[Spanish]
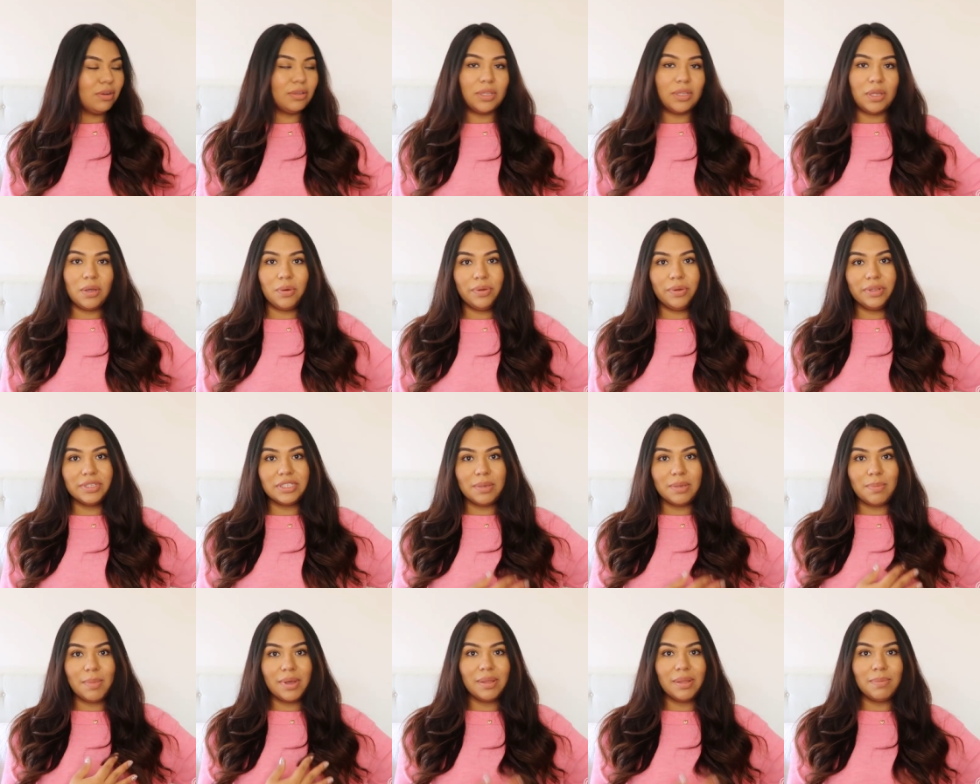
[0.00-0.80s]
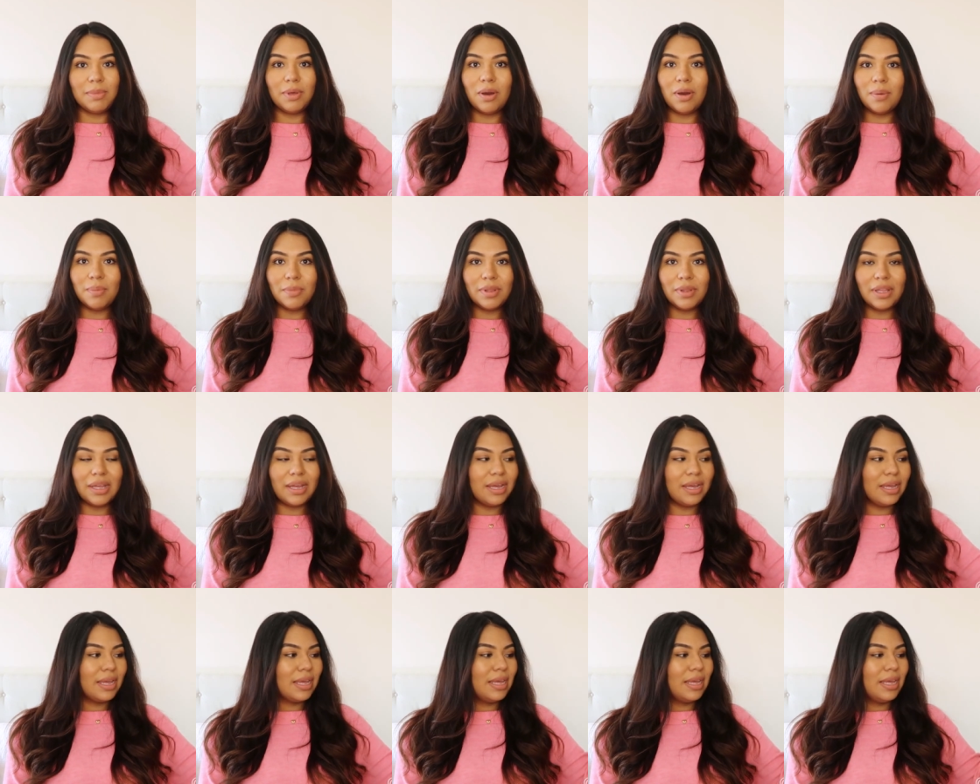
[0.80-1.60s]
Lo tengo encima de mi
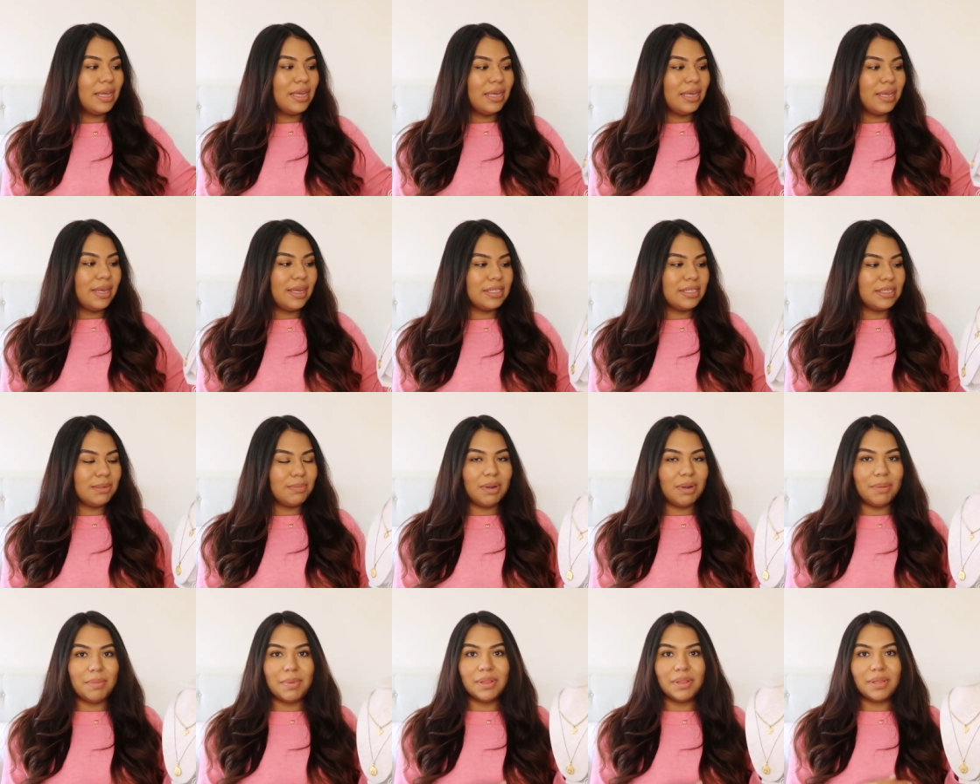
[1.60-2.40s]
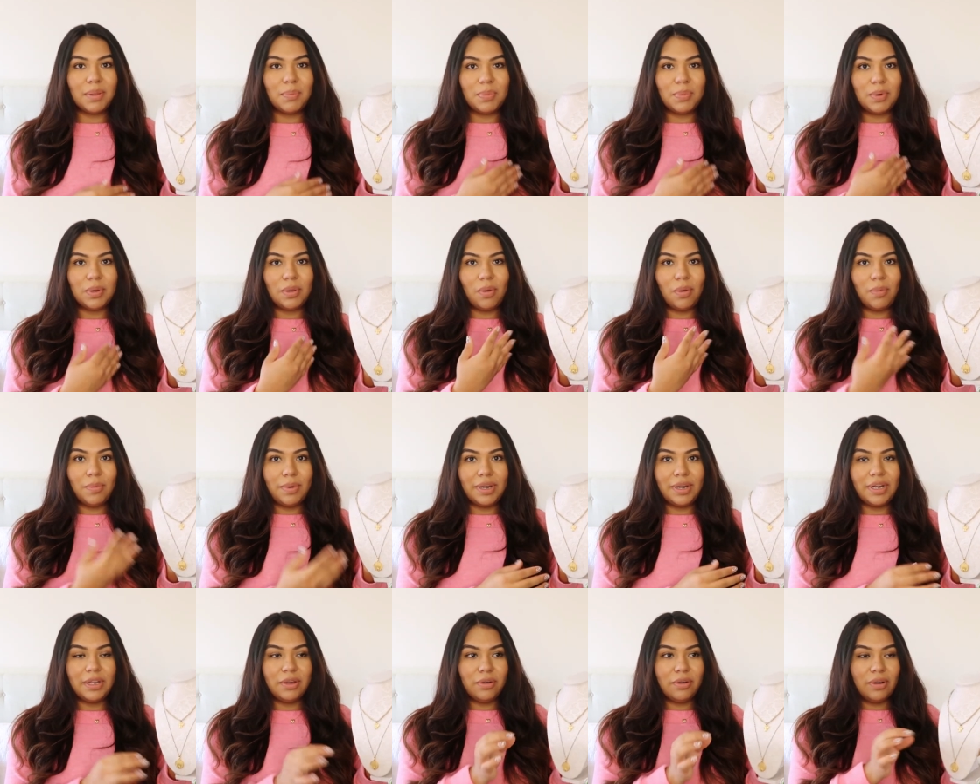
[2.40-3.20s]
cómoda y simplemente puedo
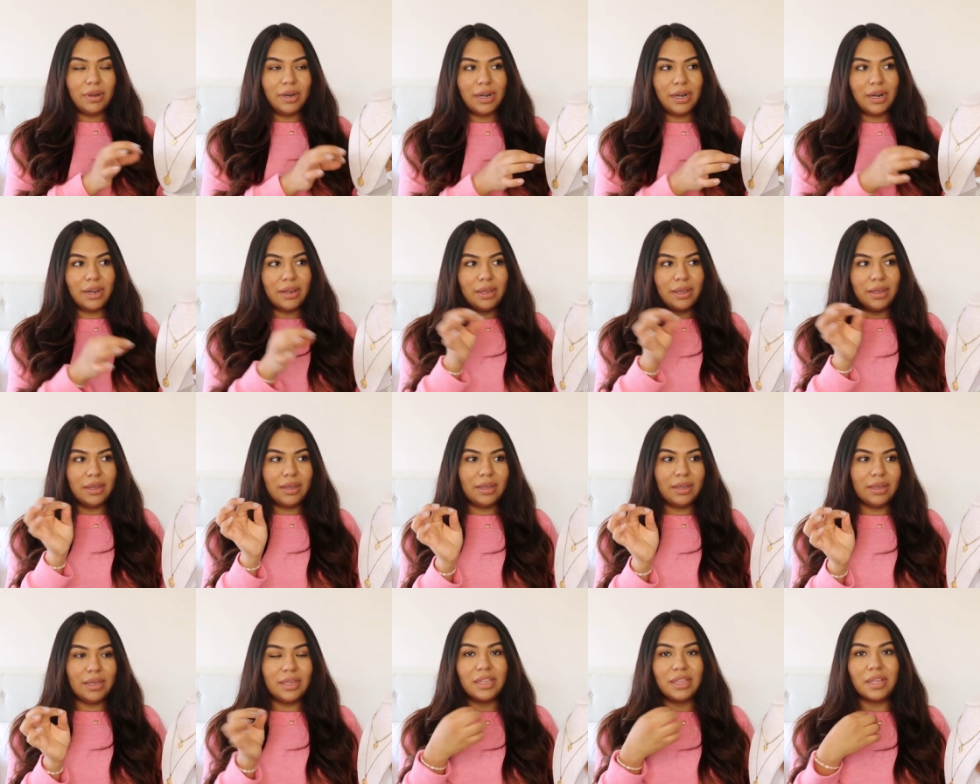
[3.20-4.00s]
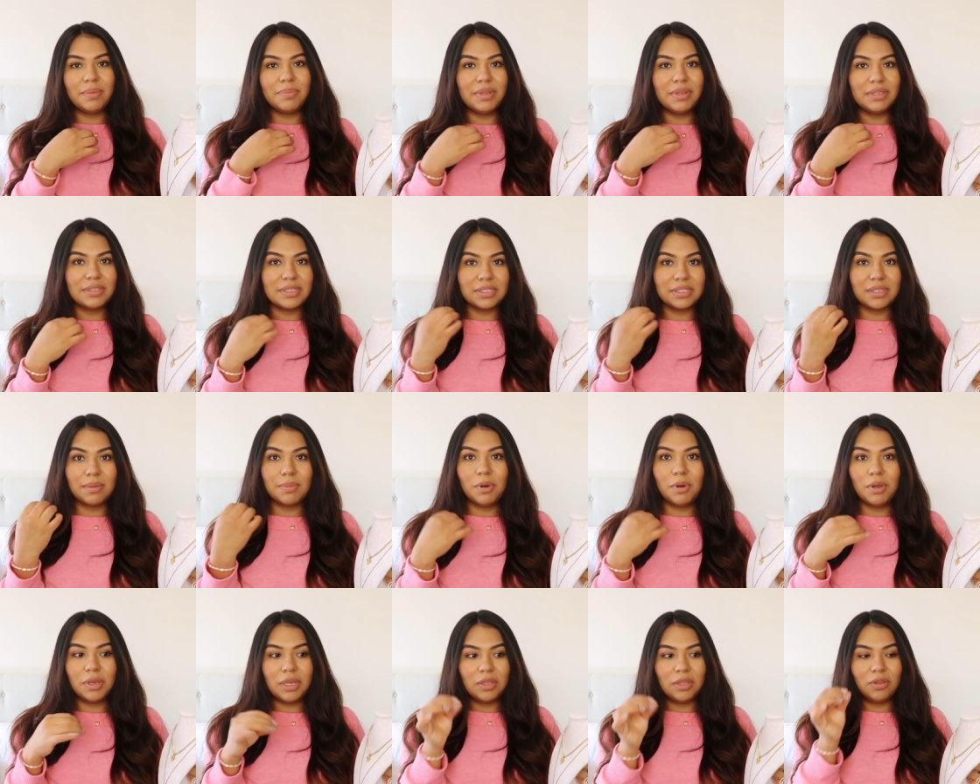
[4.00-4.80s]
ver y coger y también si es que
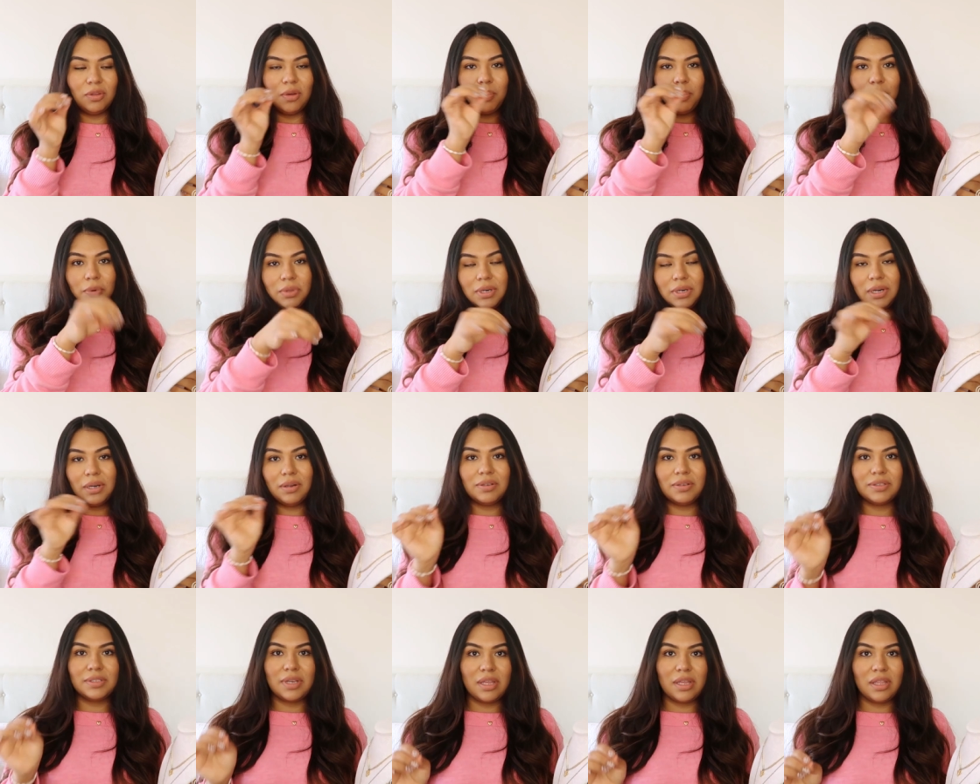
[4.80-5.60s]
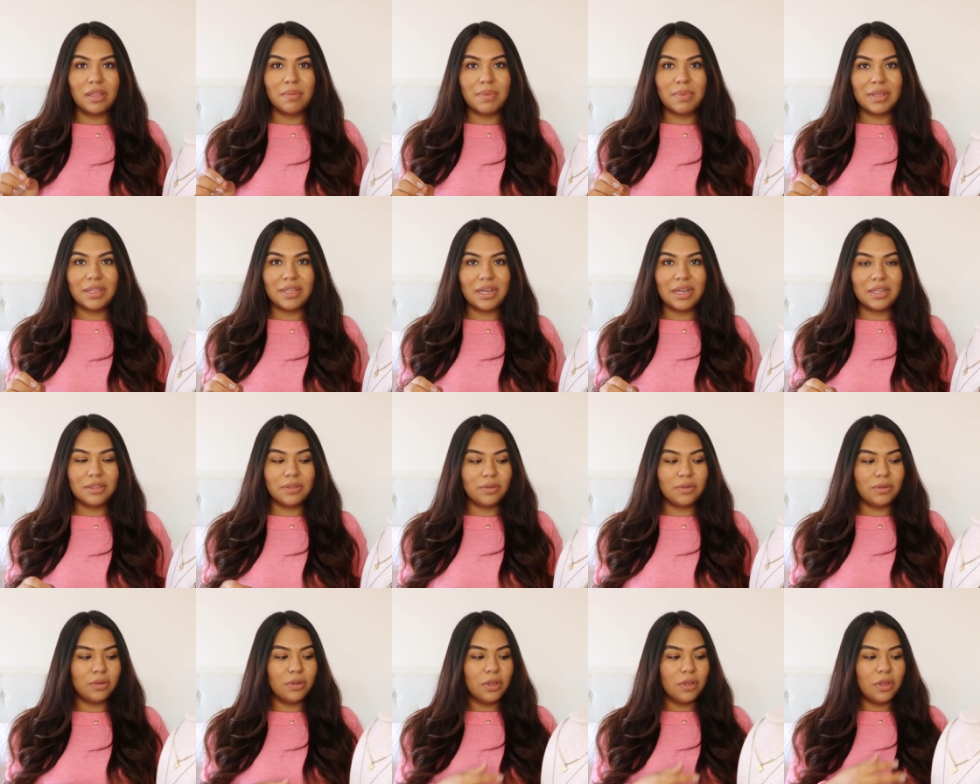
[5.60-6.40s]
me los quito ponerlos ahí de
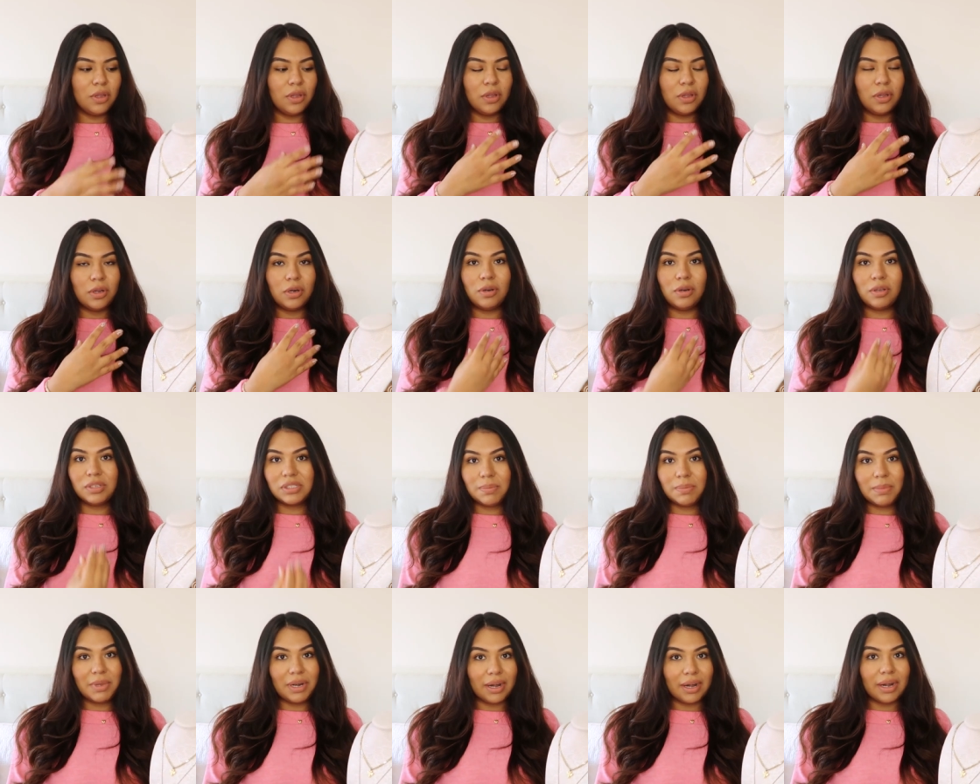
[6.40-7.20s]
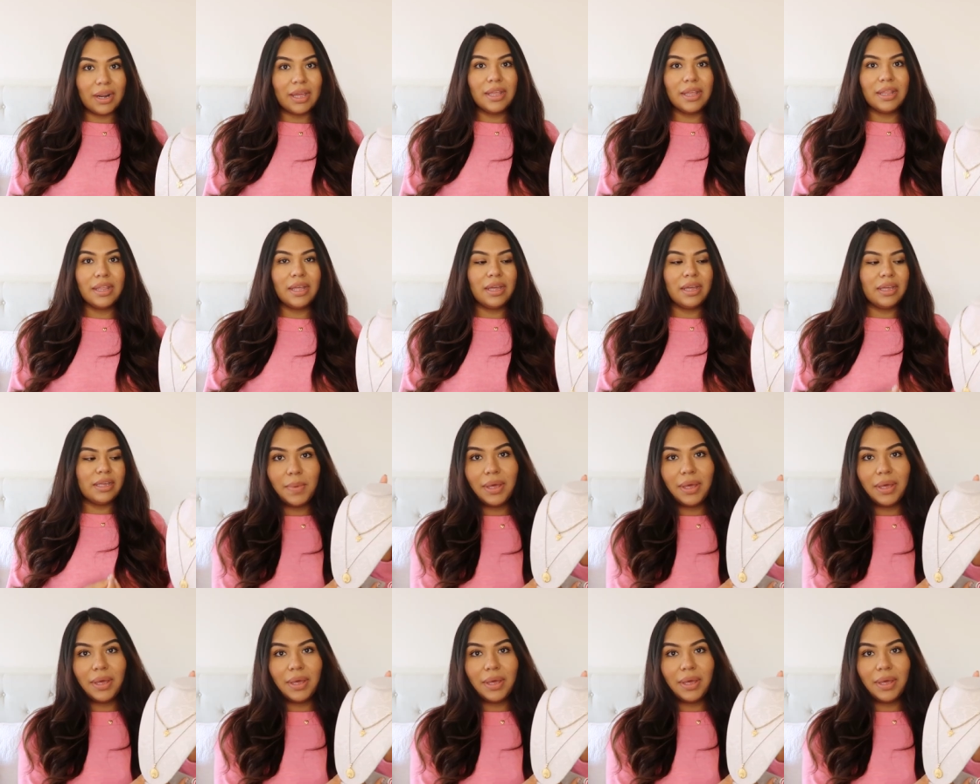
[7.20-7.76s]
inmediato no se me enreda.